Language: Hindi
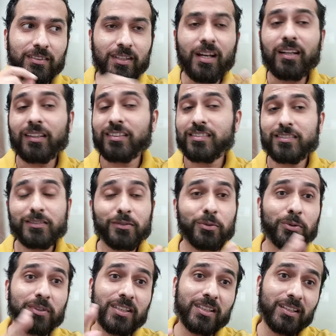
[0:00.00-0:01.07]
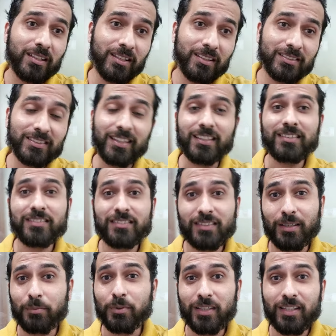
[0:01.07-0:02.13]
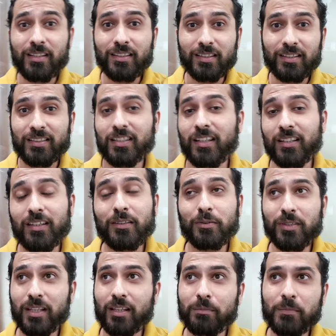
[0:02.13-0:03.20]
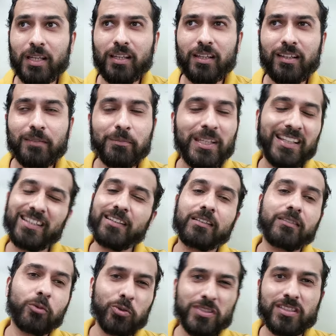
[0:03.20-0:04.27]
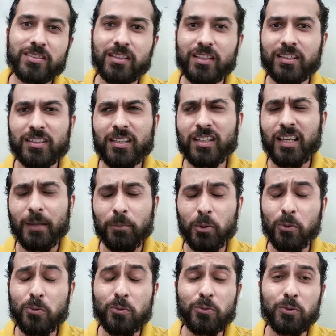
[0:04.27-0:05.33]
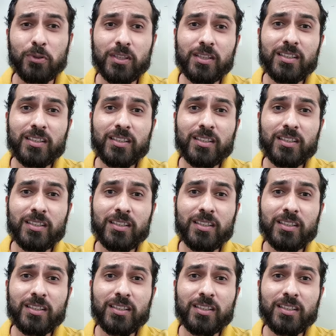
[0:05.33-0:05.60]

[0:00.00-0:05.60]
क्या क्या चीज़ें होती हैं सारी चीज़ें आपको एक एक करके दिखाएंगे क्योंकि यार मैं मेरी कोशिश ये रहती है कि आप लोगों को